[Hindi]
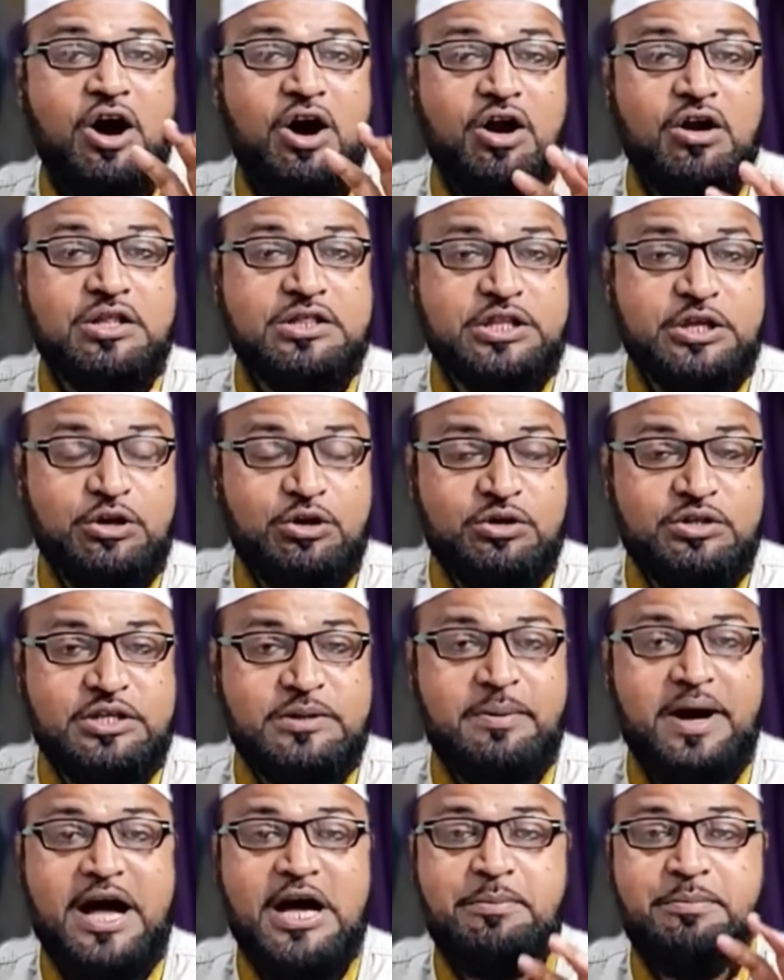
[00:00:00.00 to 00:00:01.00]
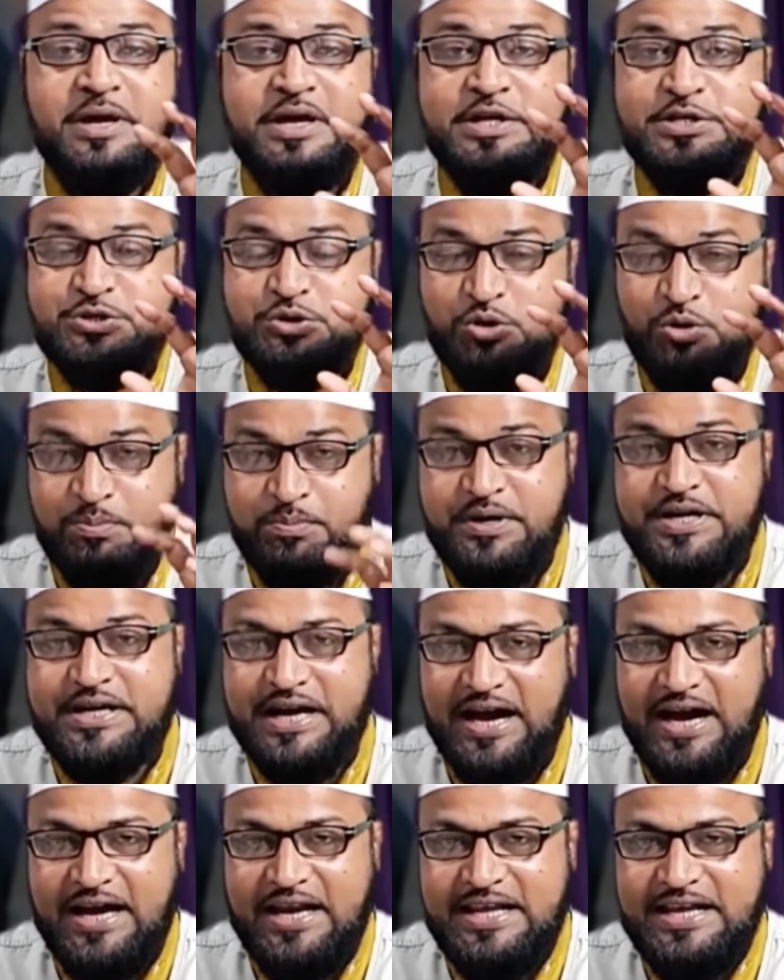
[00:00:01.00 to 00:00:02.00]
और दिलो दिमाग में इसको
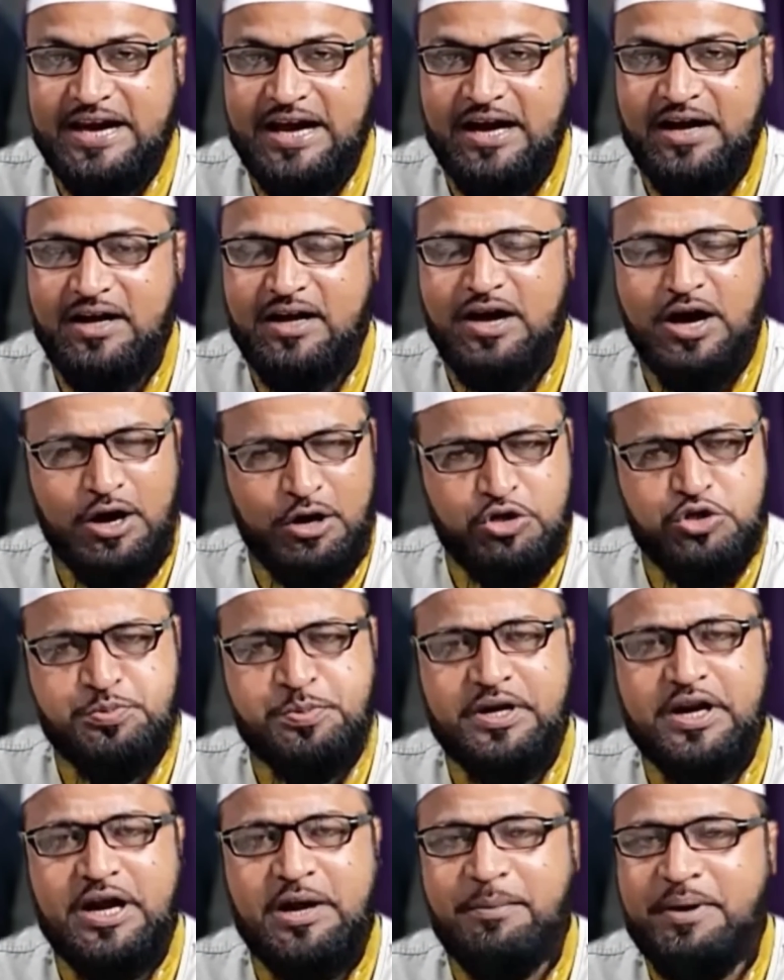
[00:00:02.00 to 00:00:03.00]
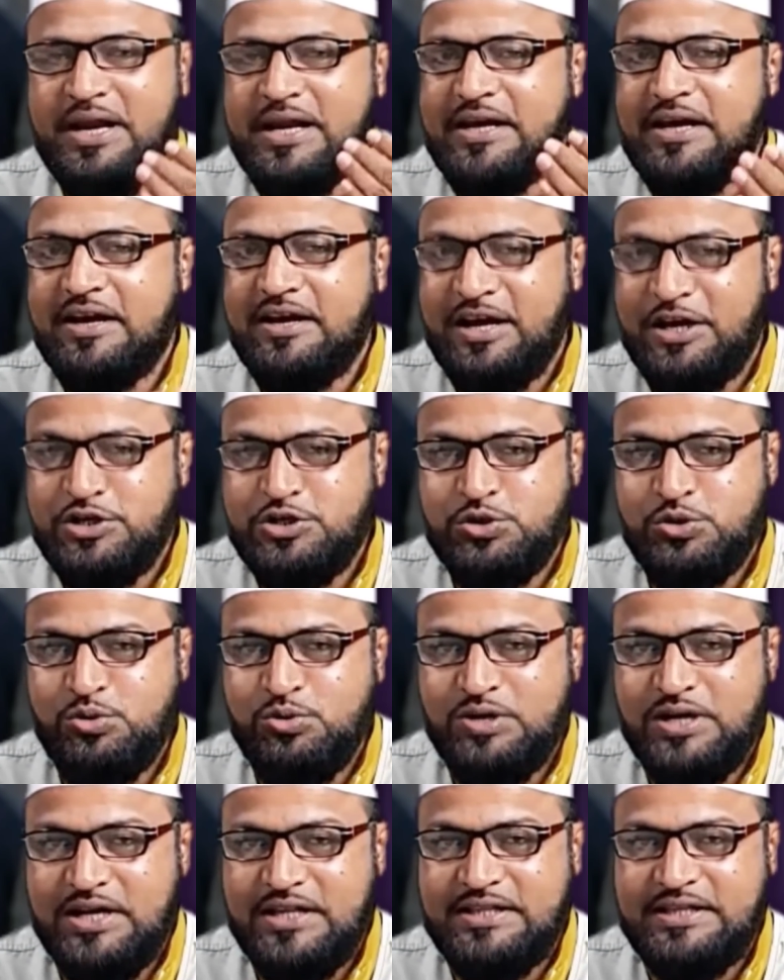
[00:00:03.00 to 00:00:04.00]
बिठा लिया और उस पर अमल करना
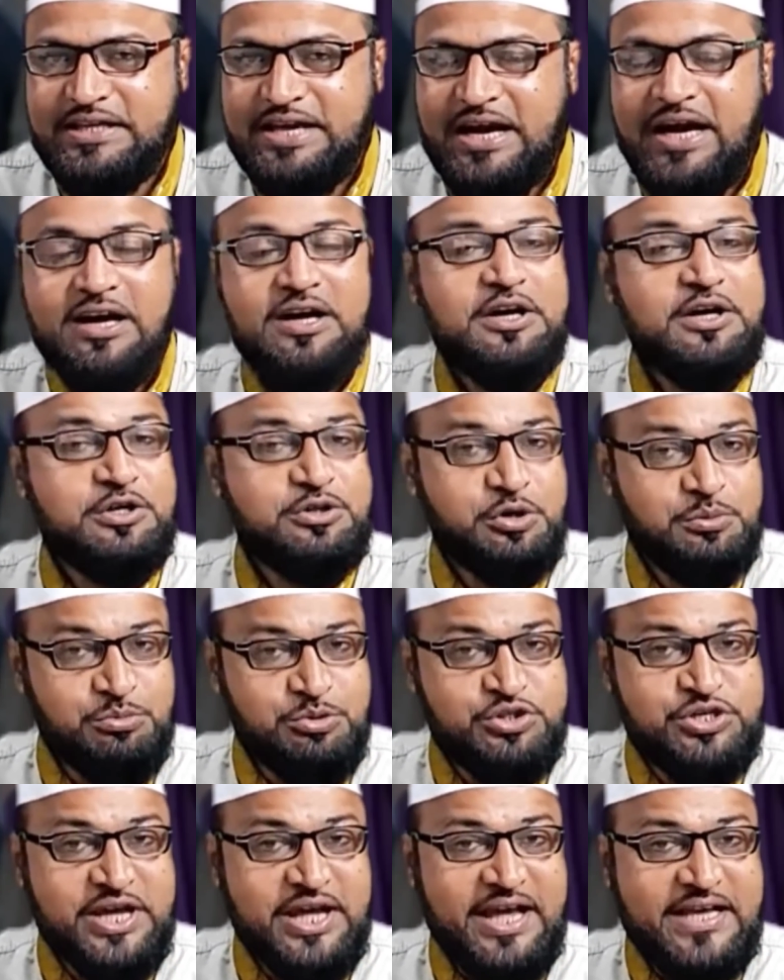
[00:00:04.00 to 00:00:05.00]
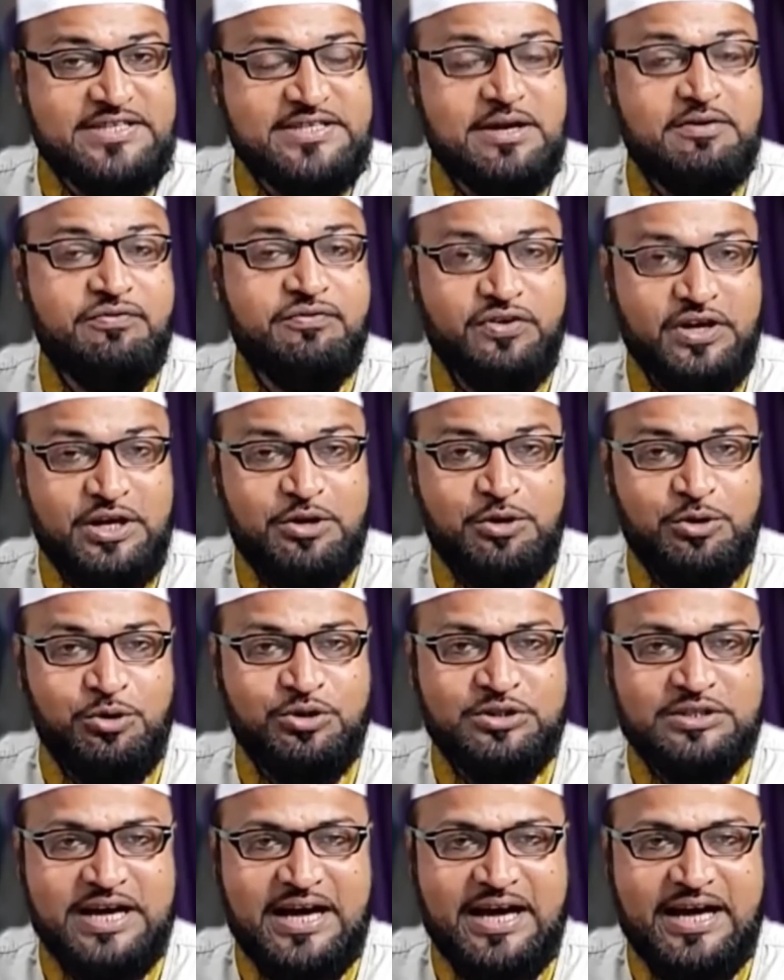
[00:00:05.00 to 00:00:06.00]
शुरू कर दिया तो मुझे ऐसा फील
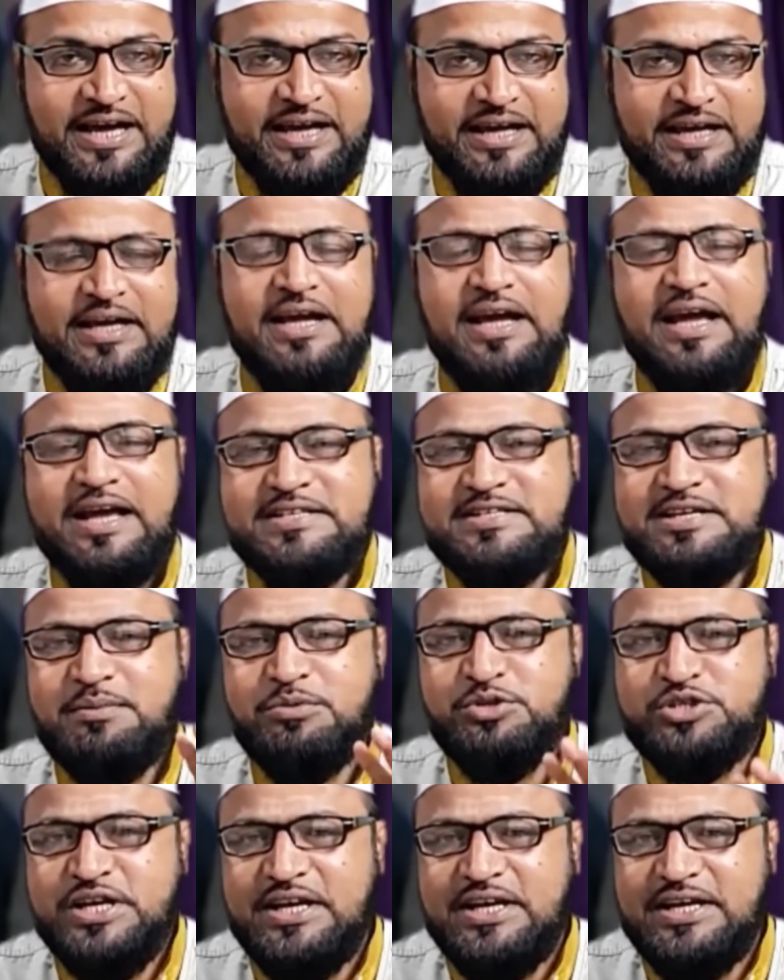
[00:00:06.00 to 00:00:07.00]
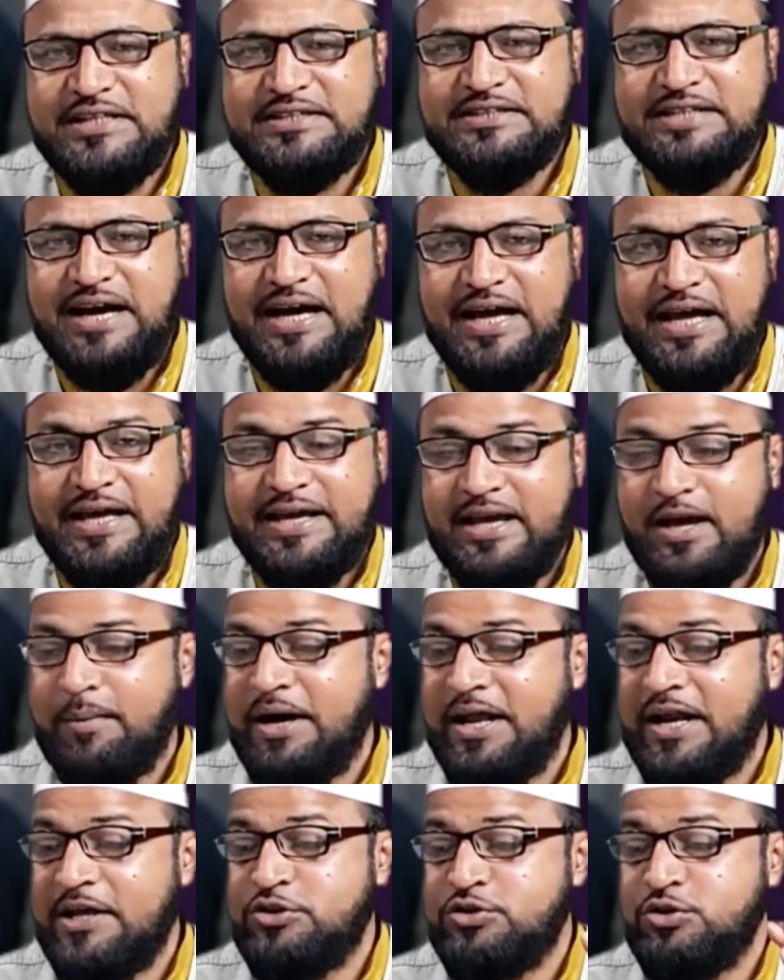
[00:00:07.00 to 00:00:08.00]
होता है ऐसा मुझे लगता है कि
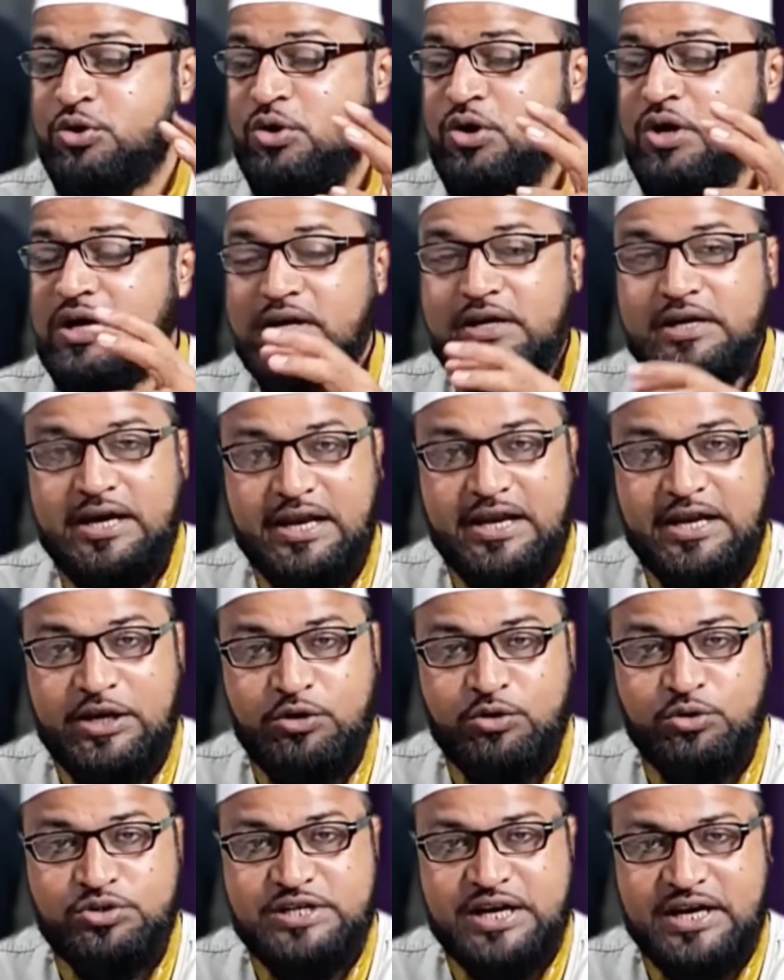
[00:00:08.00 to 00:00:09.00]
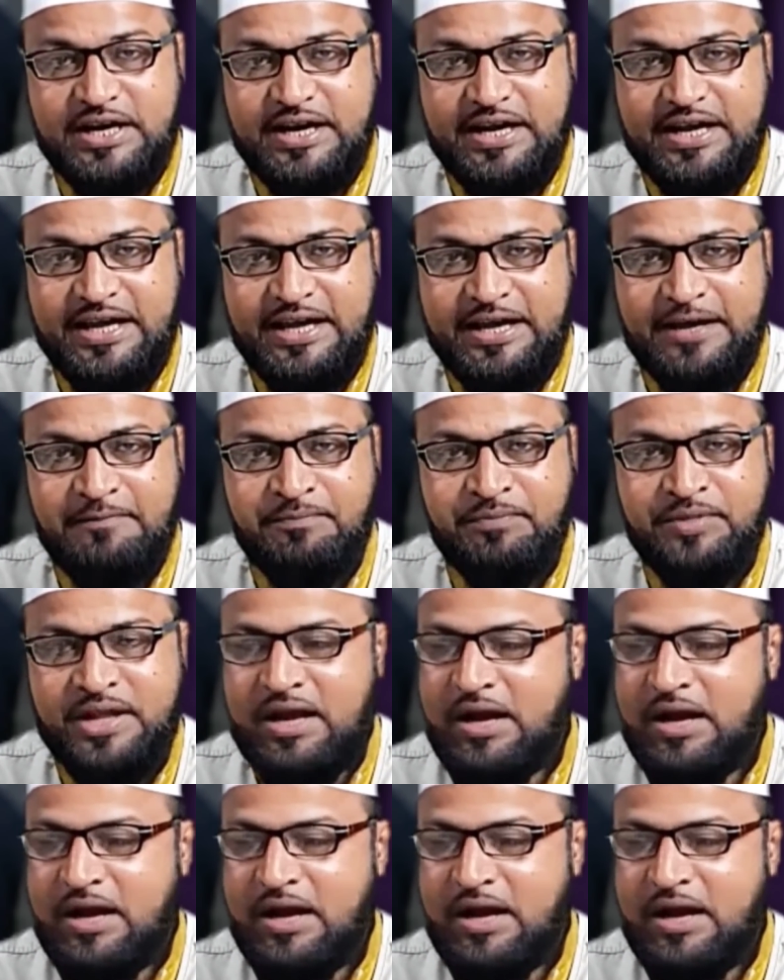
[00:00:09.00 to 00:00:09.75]
हमारे जो घरेलू झगड़े हैं